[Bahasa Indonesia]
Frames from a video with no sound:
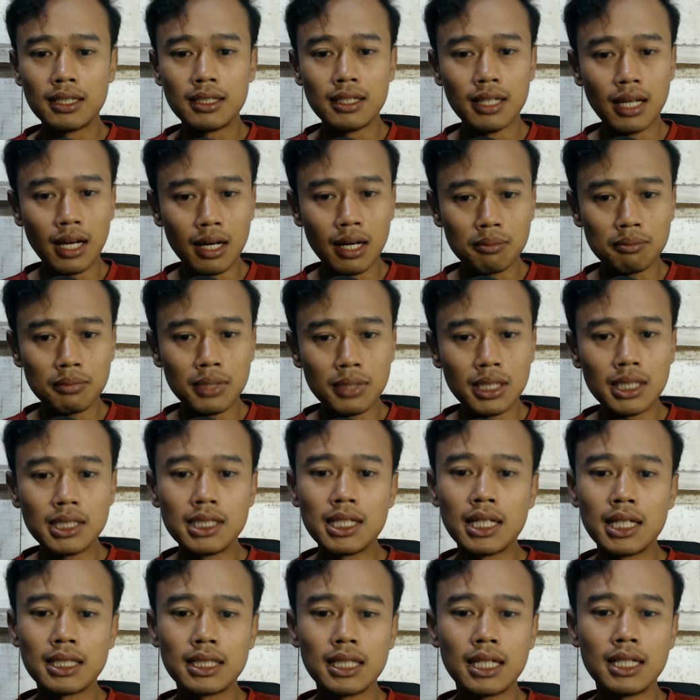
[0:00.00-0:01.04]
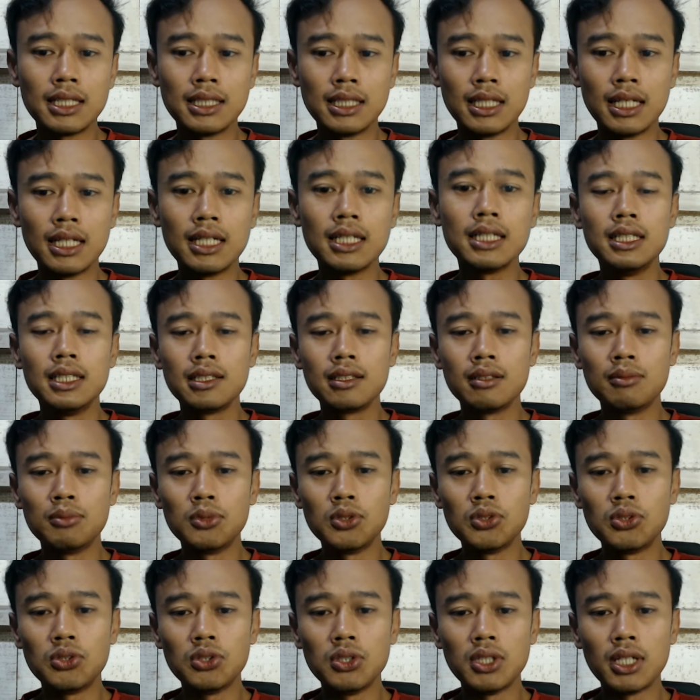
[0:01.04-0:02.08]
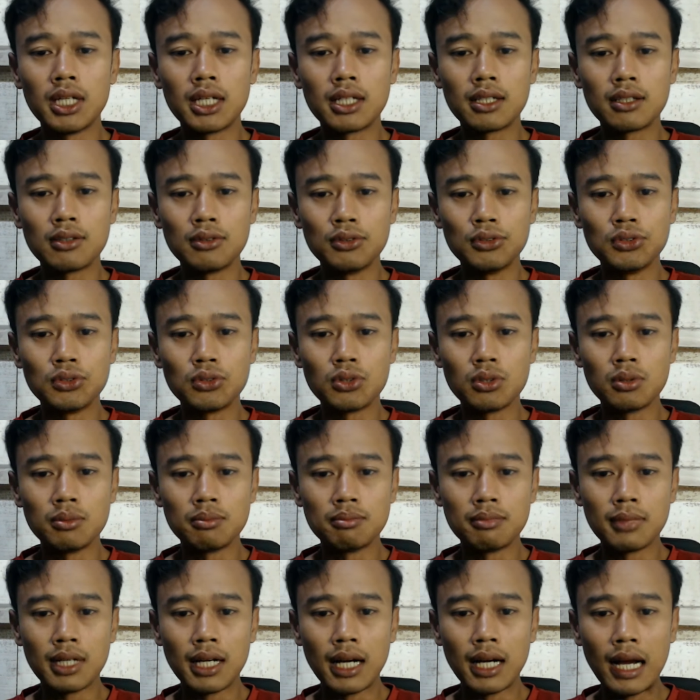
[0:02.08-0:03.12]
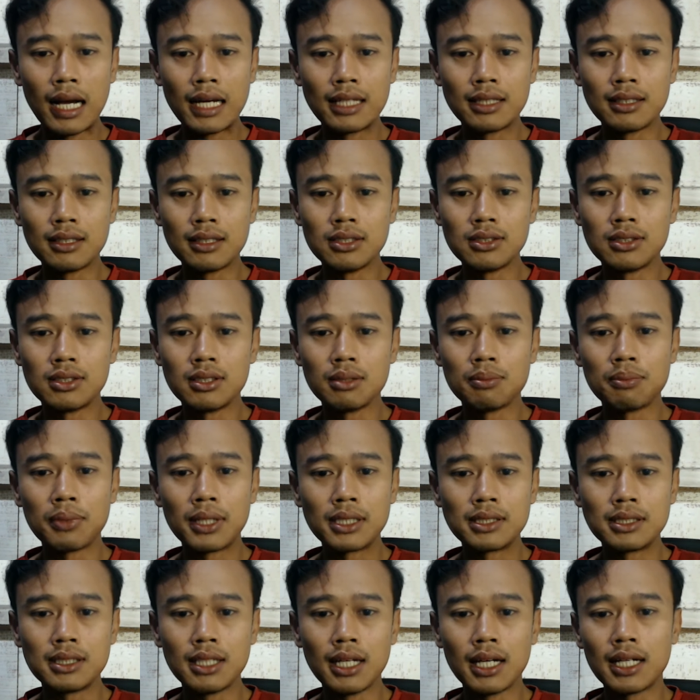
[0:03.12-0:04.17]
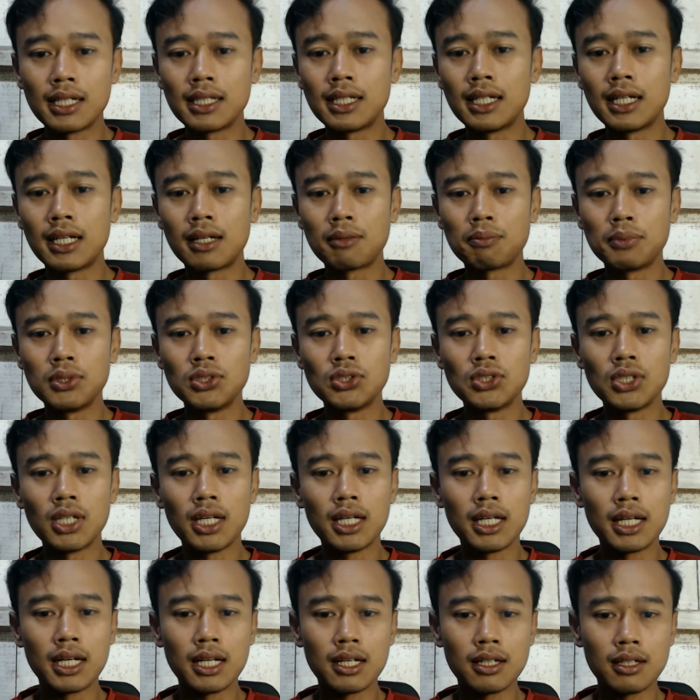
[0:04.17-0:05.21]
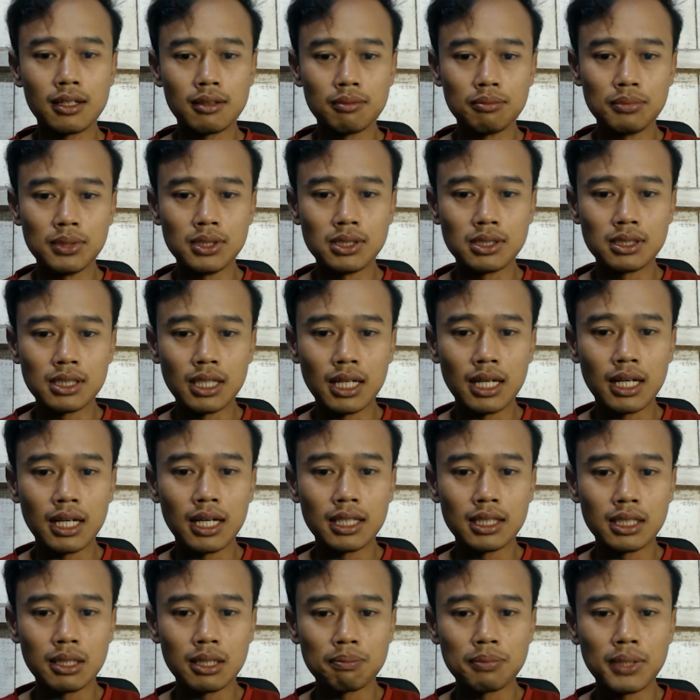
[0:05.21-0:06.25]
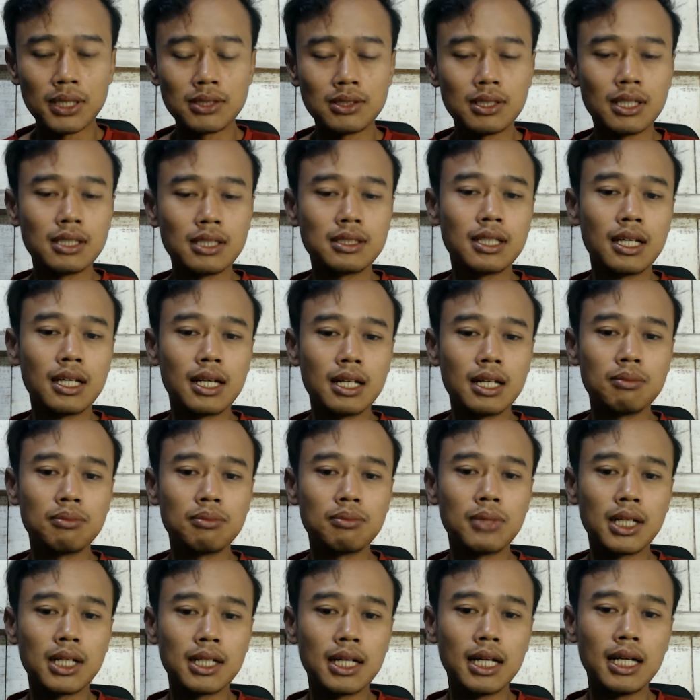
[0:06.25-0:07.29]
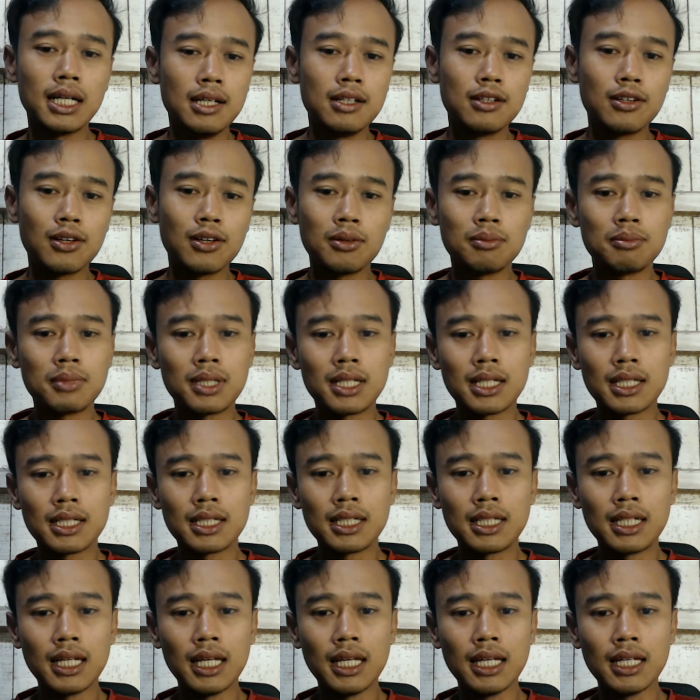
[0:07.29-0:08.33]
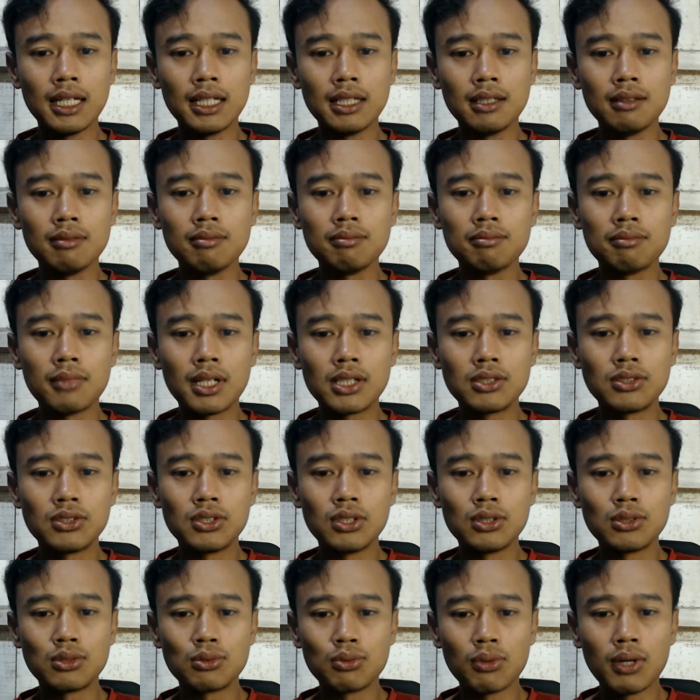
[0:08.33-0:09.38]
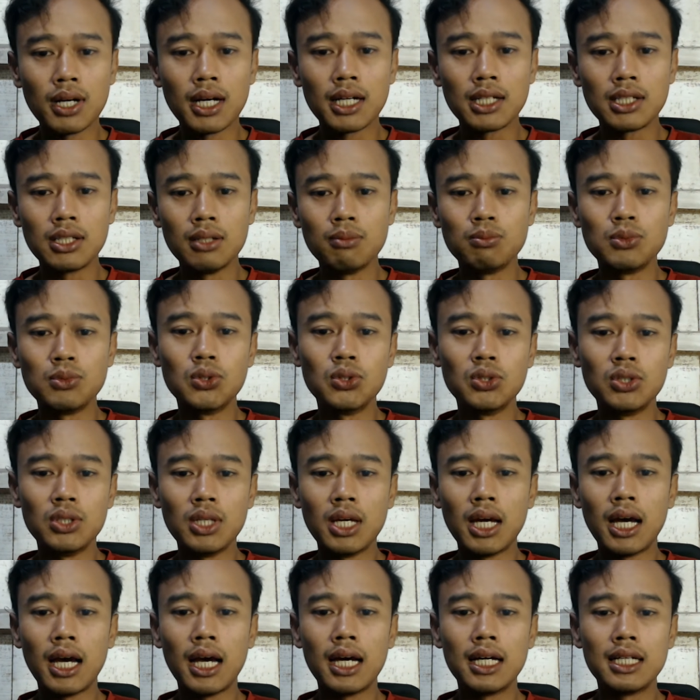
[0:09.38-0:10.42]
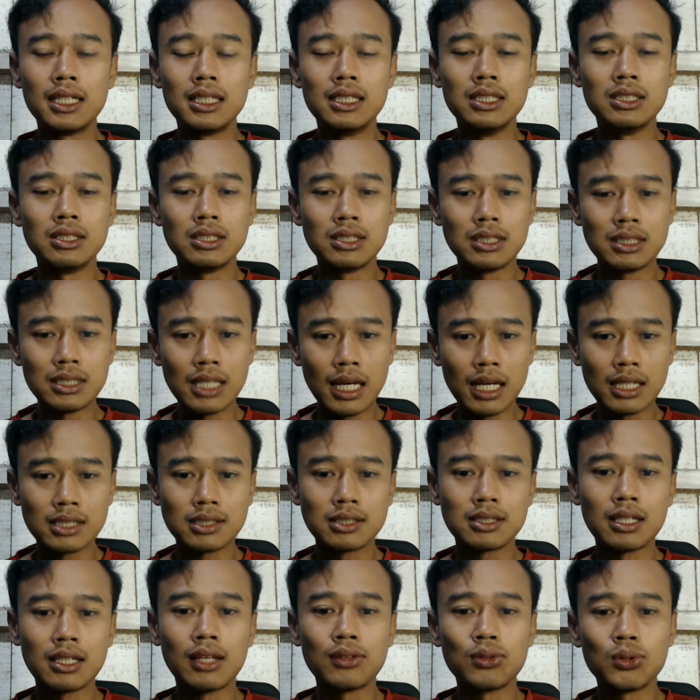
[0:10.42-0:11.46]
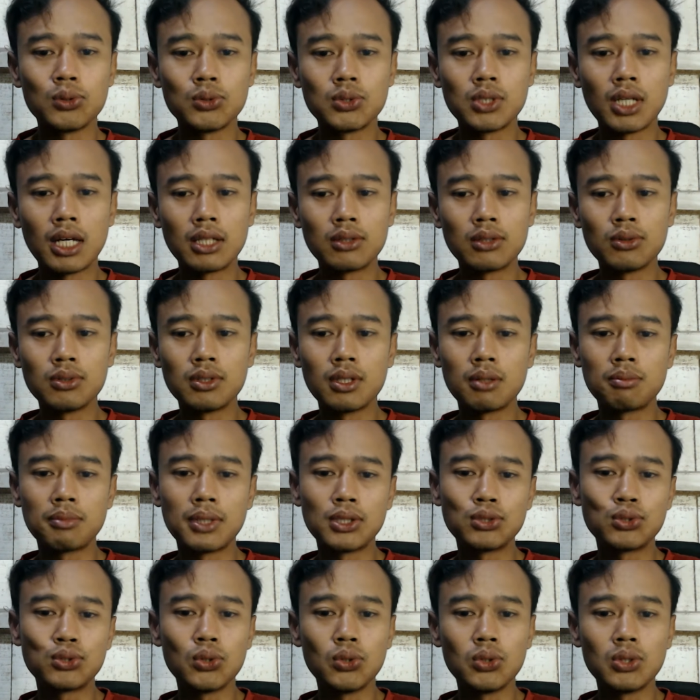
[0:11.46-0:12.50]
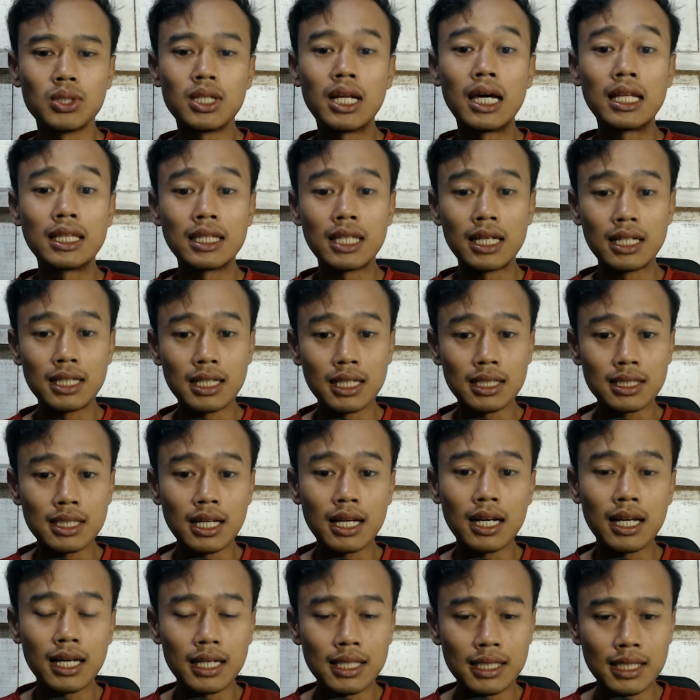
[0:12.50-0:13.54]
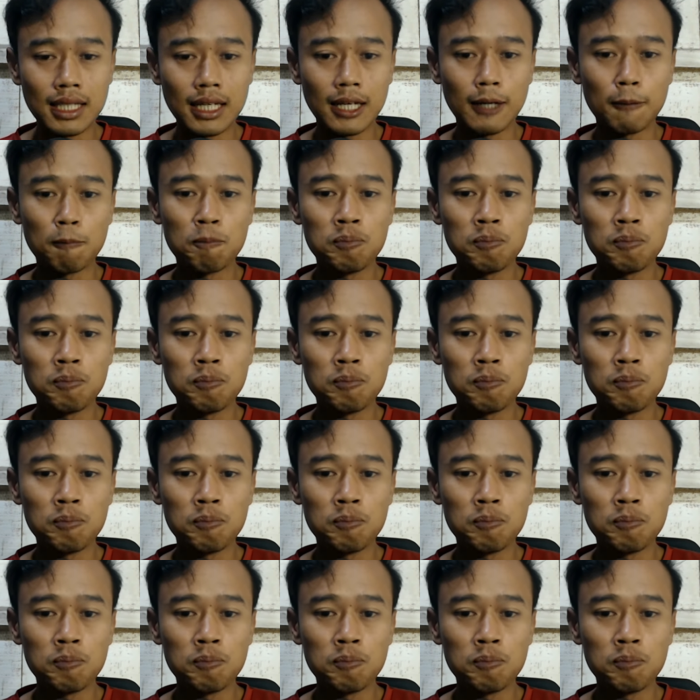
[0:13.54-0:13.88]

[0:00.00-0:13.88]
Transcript: diambil datanya, kemudian untuk mengantisipasi agar pencairan bisa tepat sasaran, maka nomor rekening mahasiswa Kip Kuliah dicek satu-satu termasuk data-data lainnya